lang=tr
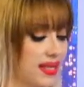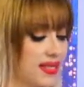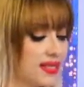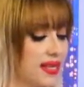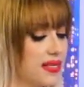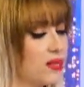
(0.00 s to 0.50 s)

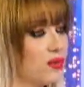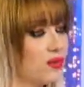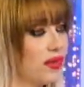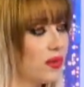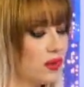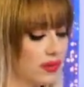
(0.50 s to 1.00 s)

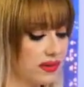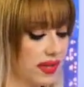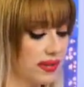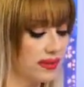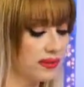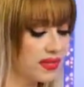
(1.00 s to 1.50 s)
Sezyum ve
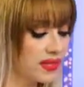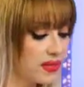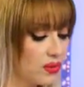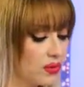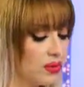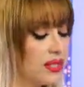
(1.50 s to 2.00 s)
iyottan da
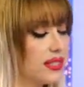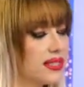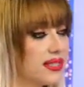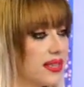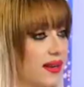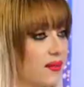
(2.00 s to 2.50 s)
besin yoluyla
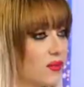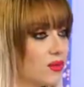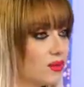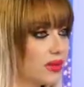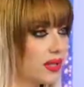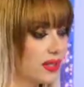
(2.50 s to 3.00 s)
insan
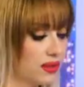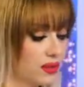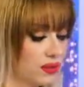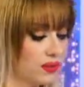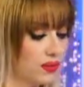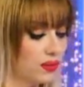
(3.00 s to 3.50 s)
vücuduna
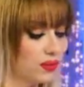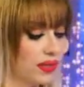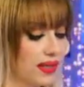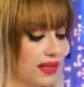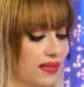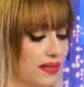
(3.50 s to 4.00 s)
giriyor ve
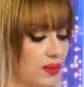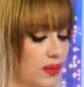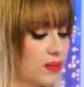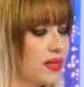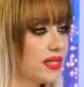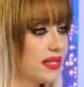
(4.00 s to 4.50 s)
bunlar da
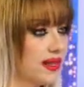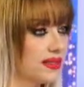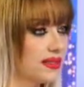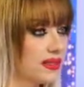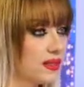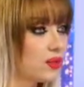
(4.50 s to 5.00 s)
tiroid bezi
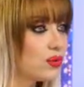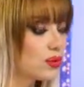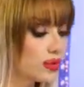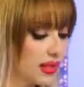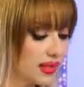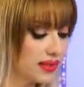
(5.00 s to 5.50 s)
kanserine,
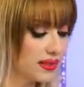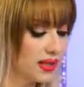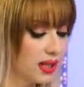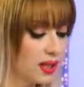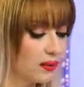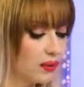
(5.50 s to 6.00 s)
çocuklarda
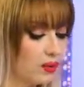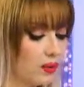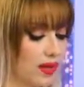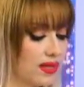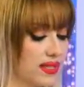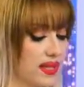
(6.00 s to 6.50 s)

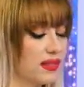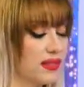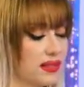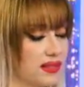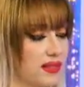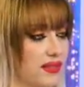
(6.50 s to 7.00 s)
büyüme
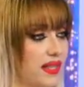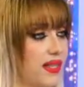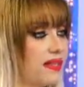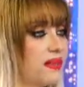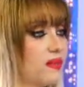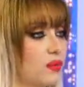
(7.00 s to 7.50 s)
aksaklıklarına ve
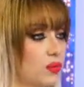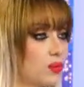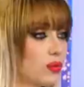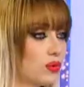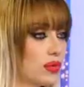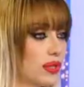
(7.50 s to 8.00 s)
genetik
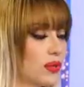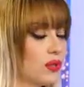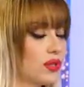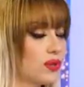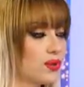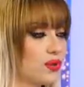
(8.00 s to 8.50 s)
bozukluklara
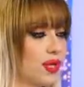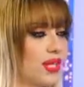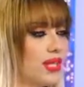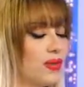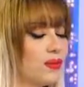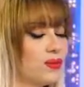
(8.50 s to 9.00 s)
yol açıyor.
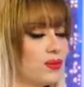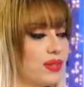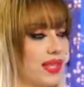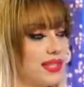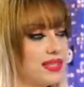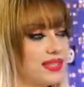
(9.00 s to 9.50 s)

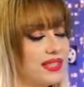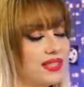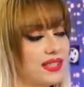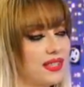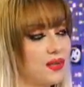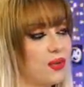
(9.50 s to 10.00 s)
Bunlar
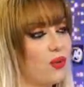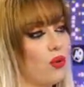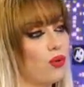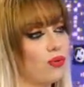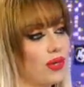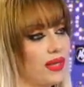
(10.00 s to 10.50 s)
işte yok
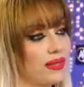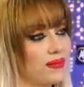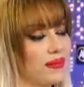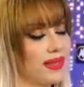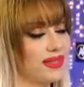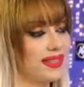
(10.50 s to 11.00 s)
olmayan
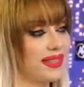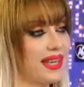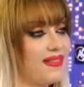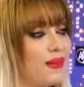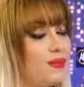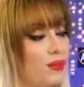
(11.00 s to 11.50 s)

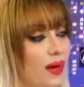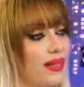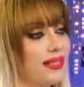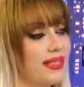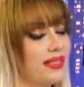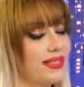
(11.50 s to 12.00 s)
maddeler ve bu
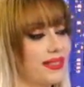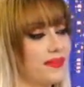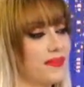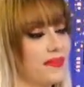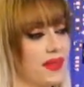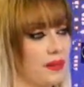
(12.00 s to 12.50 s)
maddelerin
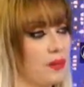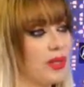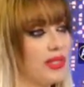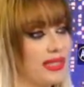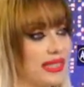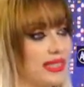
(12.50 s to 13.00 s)
yani bu
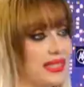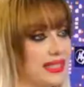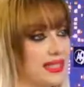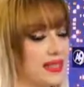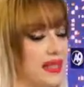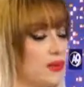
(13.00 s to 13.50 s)

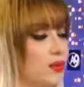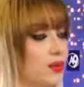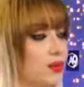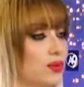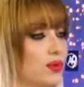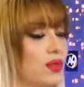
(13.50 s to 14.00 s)
atıkların daha
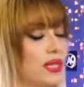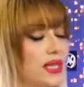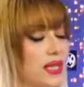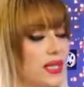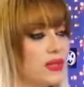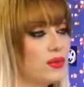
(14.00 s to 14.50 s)
doğrusu
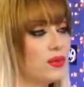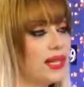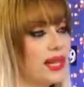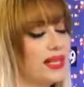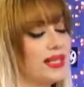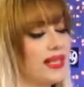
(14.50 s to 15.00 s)

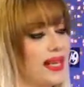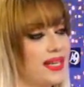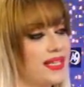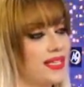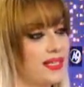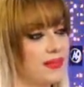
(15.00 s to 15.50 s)
nükleer
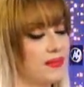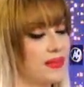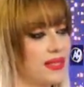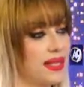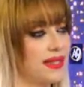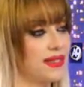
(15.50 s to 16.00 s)
enerji
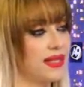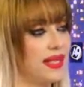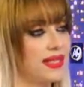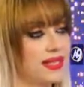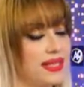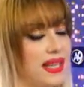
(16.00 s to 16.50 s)

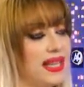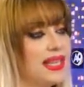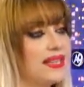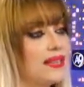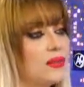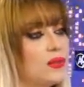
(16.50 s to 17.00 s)
santrallerinde
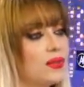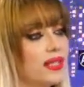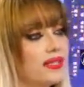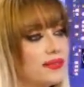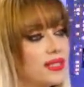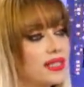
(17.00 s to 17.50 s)
elektrik
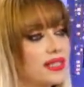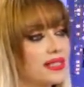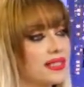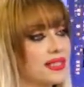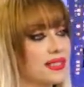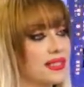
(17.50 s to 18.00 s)
üretimi
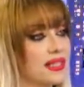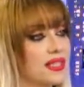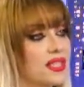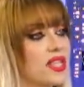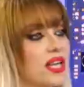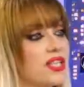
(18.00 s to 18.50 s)
sırasında
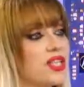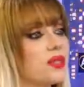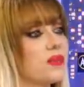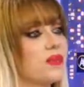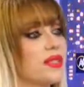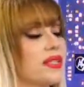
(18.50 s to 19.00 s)
açığa
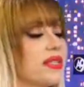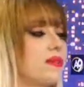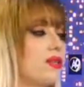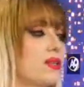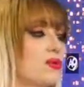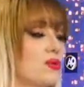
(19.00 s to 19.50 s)
çıkmaması diye bir
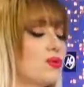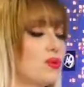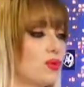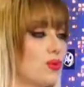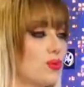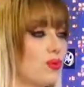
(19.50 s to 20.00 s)
şey söz
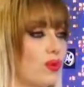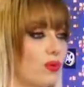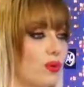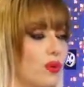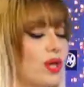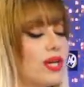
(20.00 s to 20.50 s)
konusu
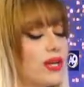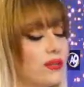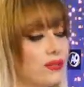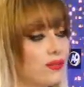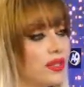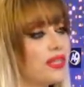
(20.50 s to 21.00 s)
olmuyor.
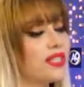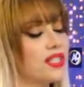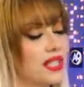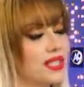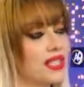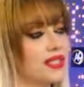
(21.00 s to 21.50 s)
Ve bunlar
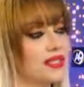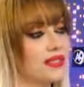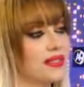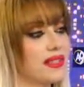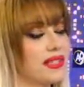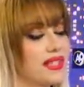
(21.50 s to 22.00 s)
açığa
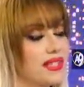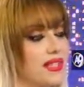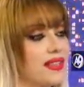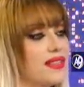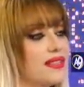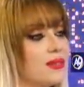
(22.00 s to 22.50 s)
çıktığında işte
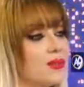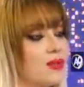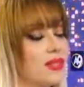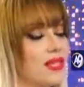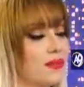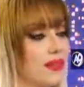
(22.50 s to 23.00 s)
asıl
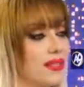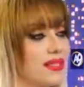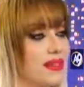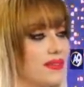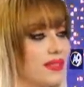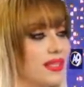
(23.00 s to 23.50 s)
yüksek
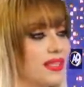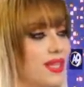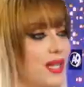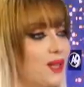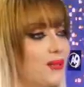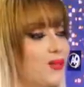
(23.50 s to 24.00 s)
masraflar
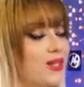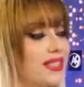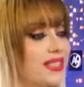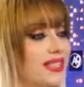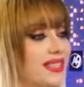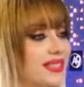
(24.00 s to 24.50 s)
bu
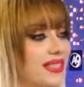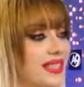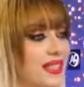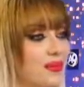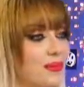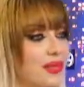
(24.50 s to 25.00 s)
atıkları
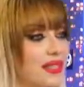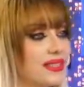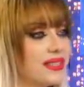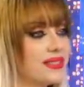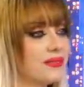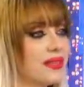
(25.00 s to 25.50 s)

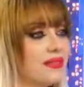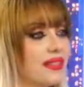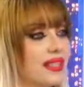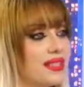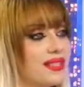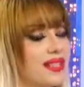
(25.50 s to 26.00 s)
barındırma
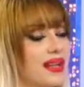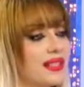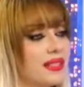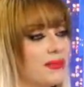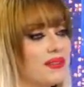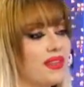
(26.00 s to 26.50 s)
ve
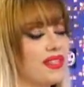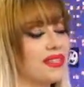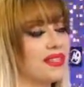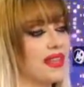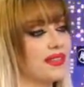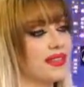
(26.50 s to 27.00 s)
saklama ve
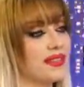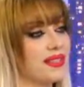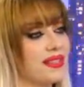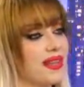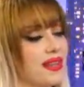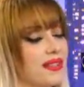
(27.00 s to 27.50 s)
insanlığa
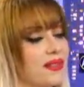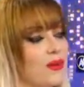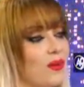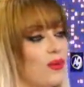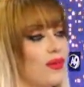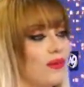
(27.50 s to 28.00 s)
zararını
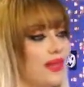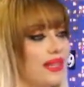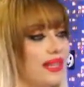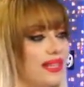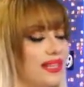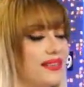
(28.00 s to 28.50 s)
önleme
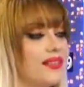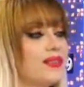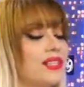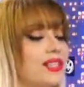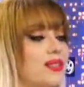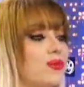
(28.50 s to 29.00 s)
ile ilgili ve
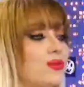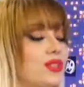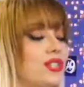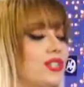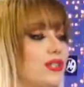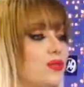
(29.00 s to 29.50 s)
işte bunun
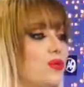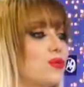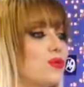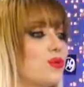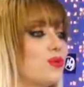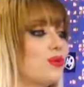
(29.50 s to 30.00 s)
içinde
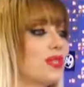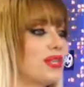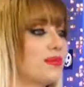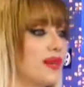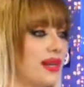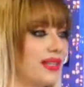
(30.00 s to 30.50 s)
çok çok
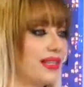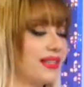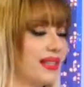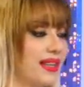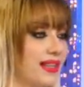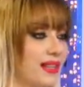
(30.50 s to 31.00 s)
yüksek
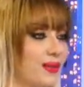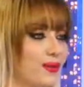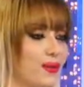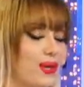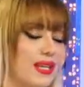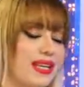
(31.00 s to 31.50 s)
maliyetler
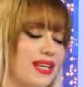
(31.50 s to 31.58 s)
gerekiyor.